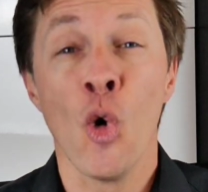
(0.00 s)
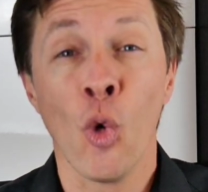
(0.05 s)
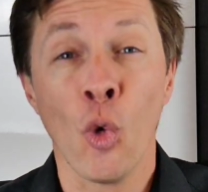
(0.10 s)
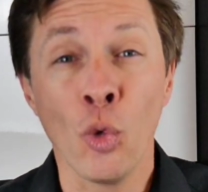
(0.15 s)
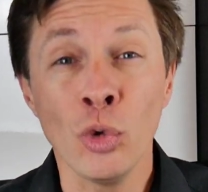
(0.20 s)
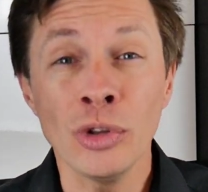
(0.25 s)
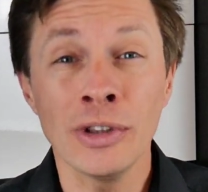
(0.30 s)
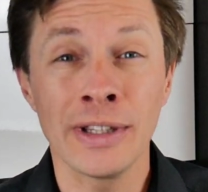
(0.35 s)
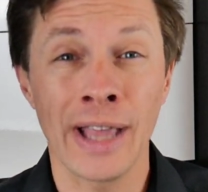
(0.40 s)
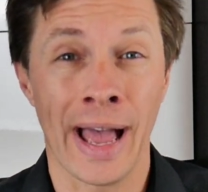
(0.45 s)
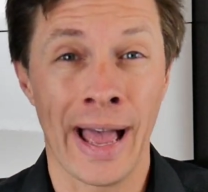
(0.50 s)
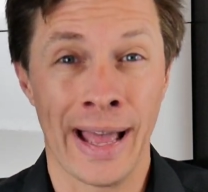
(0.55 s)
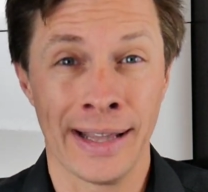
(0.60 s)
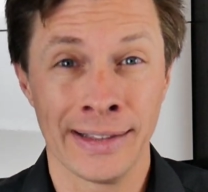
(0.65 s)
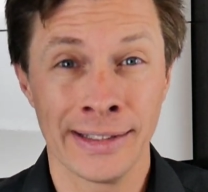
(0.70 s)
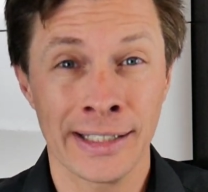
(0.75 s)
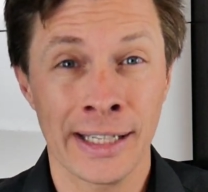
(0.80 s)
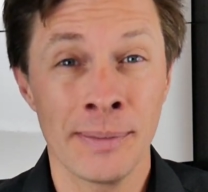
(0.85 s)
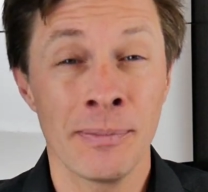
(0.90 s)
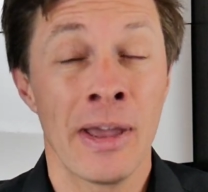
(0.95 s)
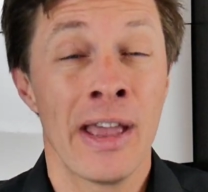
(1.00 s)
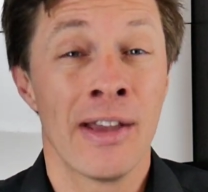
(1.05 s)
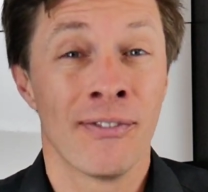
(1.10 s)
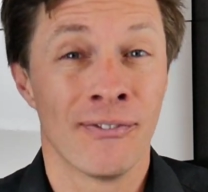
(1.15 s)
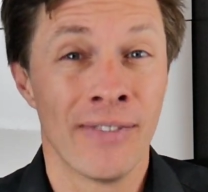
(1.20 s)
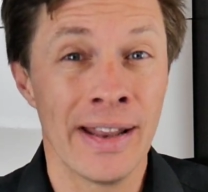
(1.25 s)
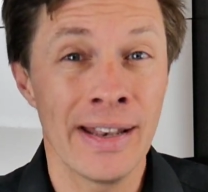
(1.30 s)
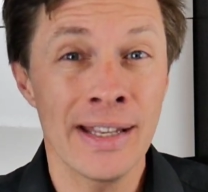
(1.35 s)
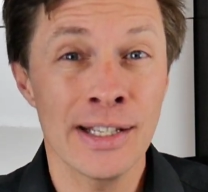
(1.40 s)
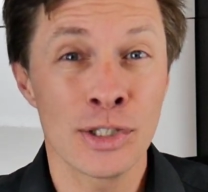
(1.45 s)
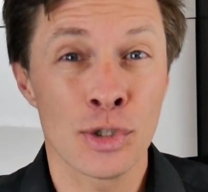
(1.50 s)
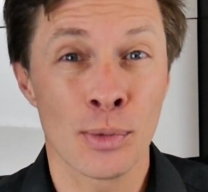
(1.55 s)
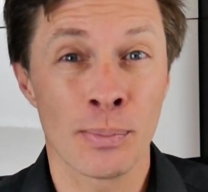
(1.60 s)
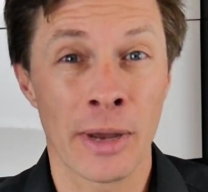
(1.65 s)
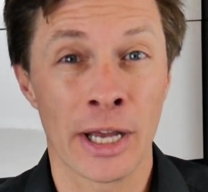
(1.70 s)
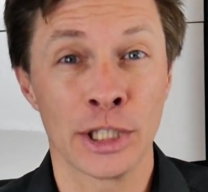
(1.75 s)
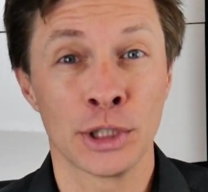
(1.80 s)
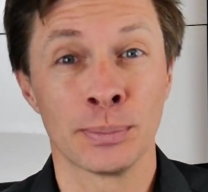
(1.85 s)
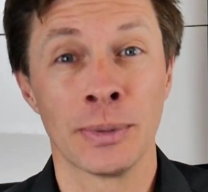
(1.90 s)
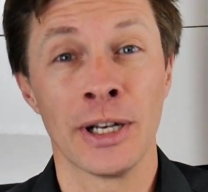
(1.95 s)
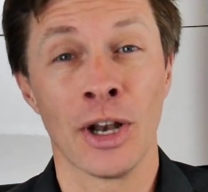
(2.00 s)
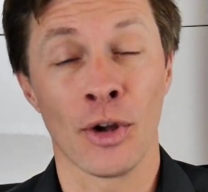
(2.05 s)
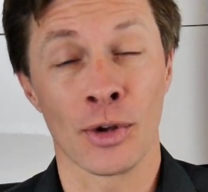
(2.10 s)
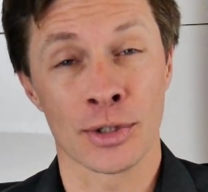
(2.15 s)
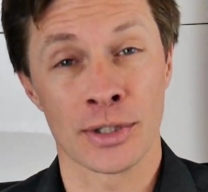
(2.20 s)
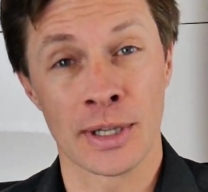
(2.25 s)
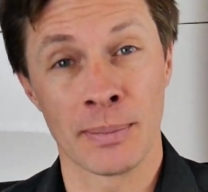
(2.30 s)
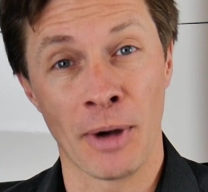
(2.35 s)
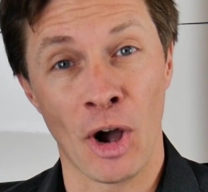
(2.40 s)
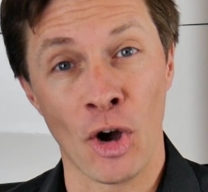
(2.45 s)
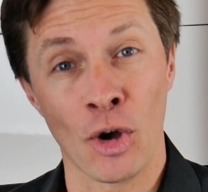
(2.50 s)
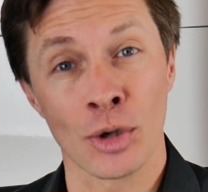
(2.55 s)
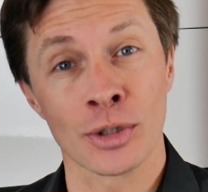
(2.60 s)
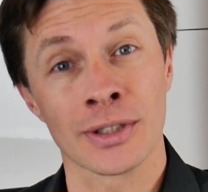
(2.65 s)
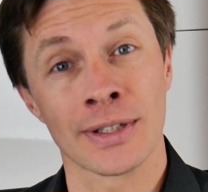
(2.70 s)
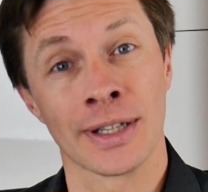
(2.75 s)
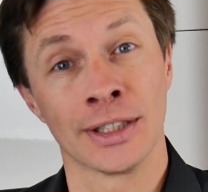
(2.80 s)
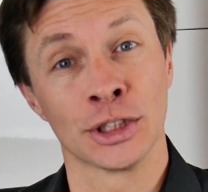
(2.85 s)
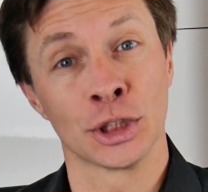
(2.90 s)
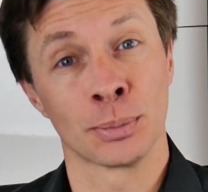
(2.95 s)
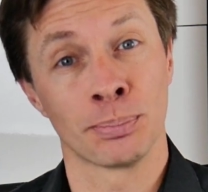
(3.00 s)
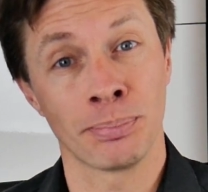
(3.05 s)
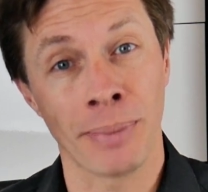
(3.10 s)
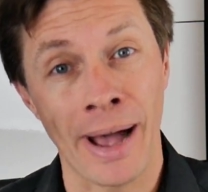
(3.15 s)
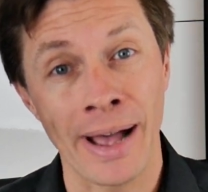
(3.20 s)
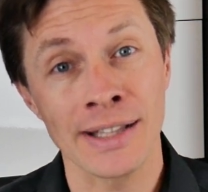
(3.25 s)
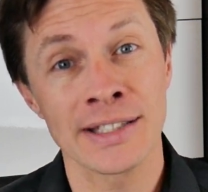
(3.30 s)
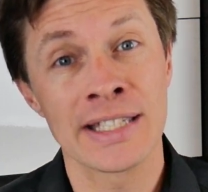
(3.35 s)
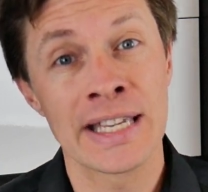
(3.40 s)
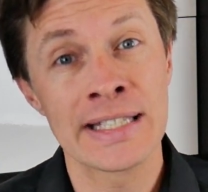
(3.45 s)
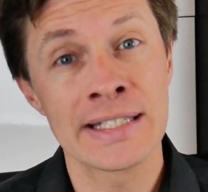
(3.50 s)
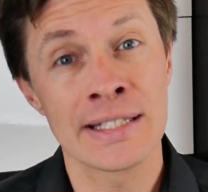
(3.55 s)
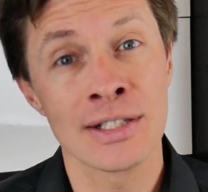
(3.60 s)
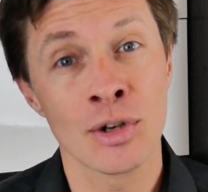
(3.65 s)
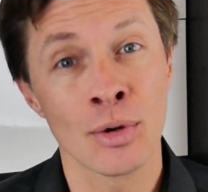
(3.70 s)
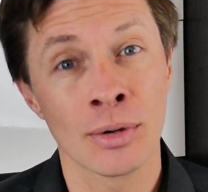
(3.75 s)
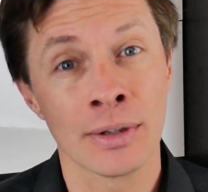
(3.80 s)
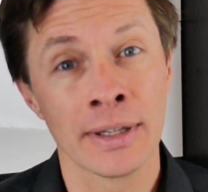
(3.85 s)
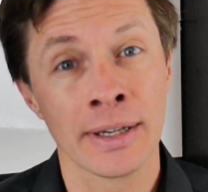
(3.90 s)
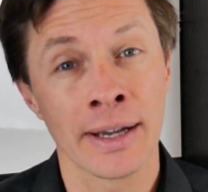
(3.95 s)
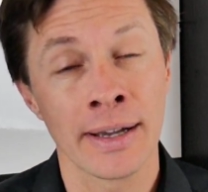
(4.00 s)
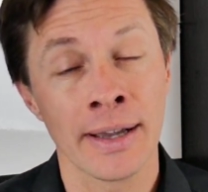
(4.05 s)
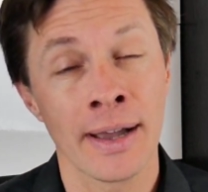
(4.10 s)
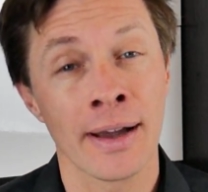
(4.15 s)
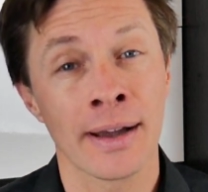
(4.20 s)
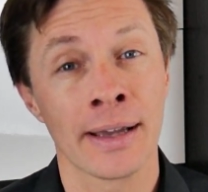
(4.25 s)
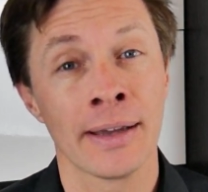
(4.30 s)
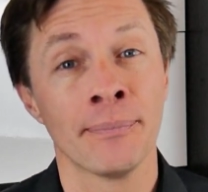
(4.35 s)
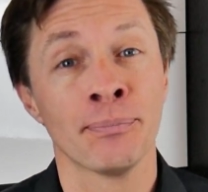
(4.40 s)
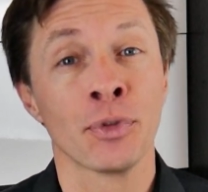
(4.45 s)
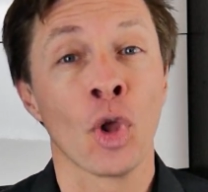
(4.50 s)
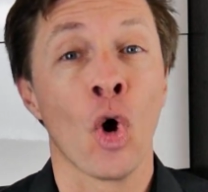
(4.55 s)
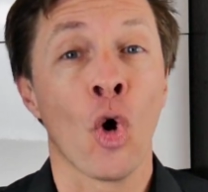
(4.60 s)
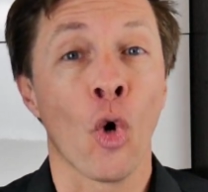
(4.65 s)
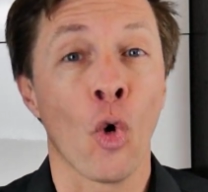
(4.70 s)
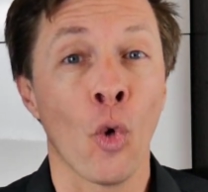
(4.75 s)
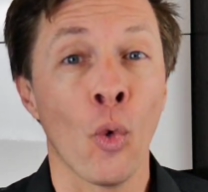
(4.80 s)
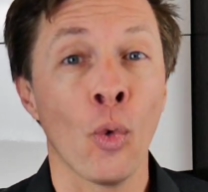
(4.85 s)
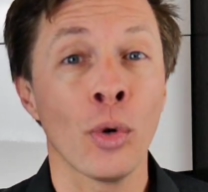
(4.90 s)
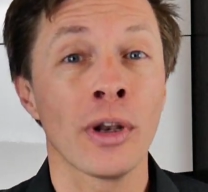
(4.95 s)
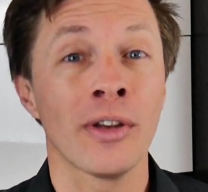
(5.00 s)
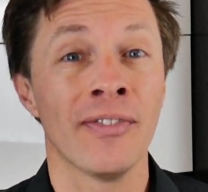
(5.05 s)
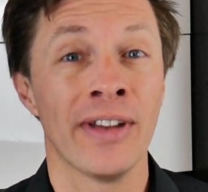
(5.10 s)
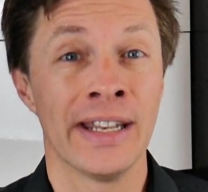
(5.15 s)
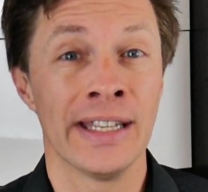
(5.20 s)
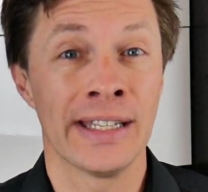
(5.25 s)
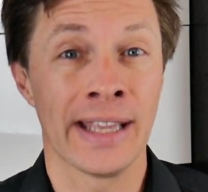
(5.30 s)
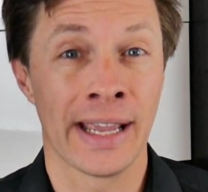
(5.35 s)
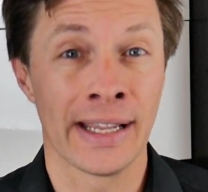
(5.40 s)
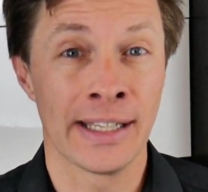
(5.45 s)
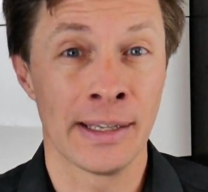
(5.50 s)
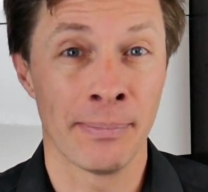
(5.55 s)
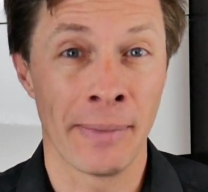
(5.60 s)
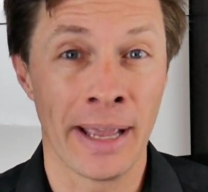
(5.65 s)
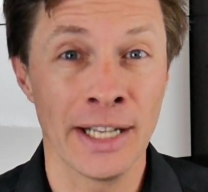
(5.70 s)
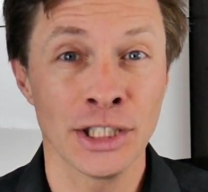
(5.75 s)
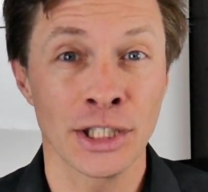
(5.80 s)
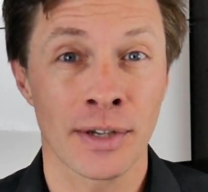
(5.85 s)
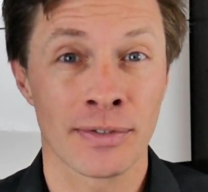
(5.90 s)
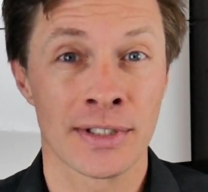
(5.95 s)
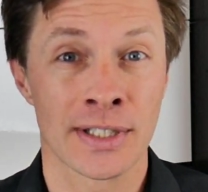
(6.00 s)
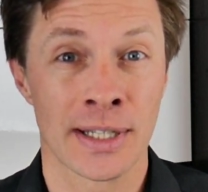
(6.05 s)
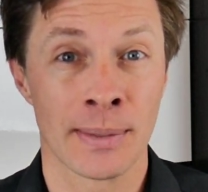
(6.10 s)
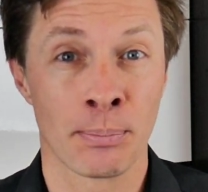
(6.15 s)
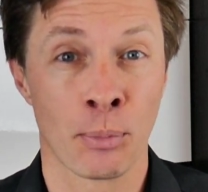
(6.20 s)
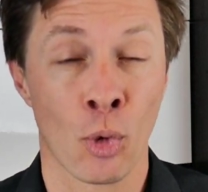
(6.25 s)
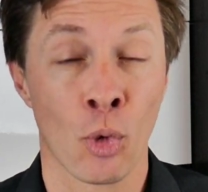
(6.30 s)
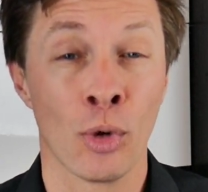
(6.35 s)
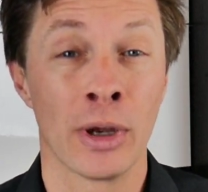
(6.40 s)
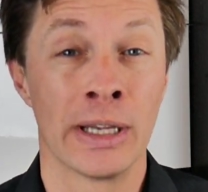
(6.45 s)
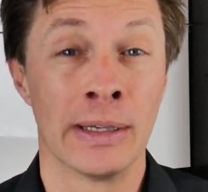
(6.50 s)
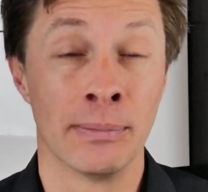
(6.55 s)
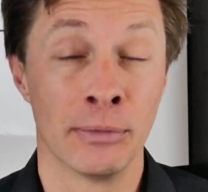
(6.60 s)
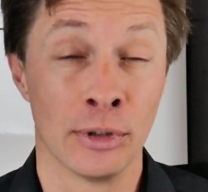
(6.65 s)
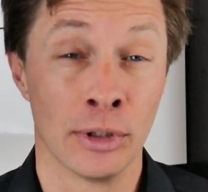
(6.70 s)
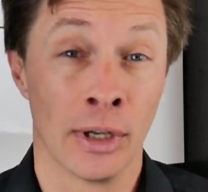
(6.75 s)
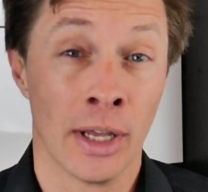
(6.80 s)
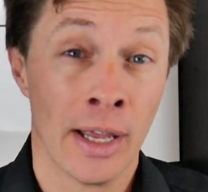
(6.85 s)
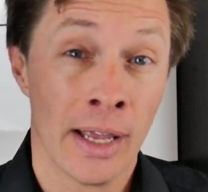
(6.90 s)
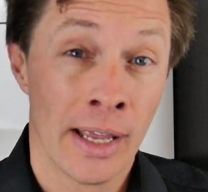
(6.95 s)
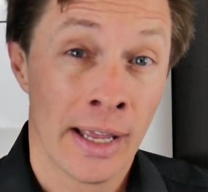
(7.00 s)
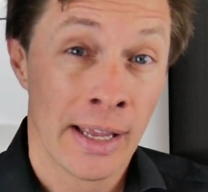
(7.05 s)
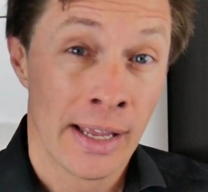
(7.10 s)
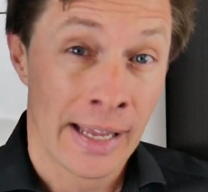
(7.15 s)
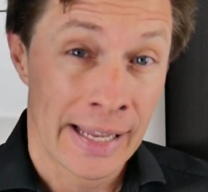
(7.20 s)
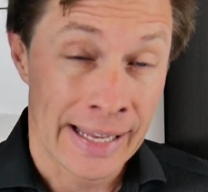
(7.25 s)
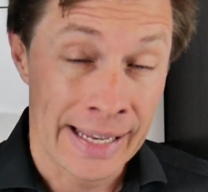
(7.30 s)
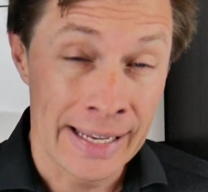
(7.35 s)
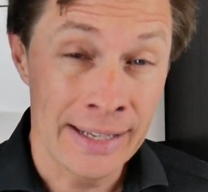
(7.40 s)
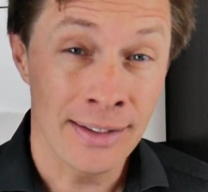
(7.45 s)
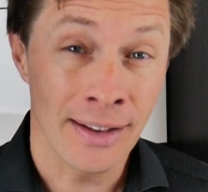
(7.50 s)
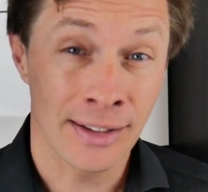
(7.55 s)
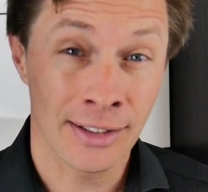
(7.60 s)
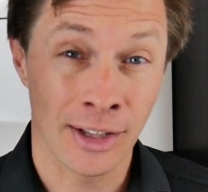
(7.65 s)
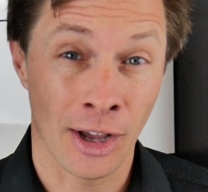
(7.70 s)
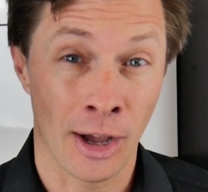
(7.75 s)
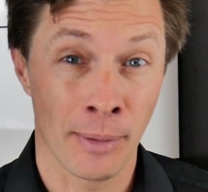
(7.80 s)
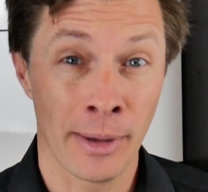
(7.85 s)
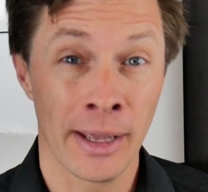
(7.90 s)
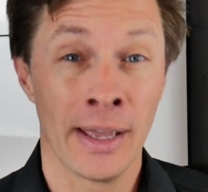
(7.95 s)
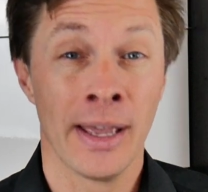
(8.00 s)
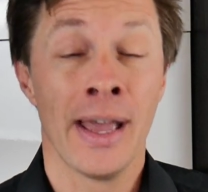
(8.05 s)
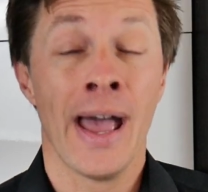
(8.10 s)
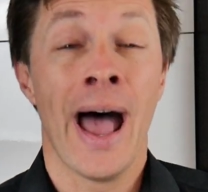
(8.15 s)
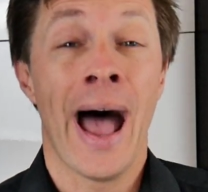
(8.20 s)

Unter anderem, wenn ich zum Beispiel aus dem Ausland Sparzinsen lukriere oder wenn ich ein Gemeinschaftsdepot in Inland habe,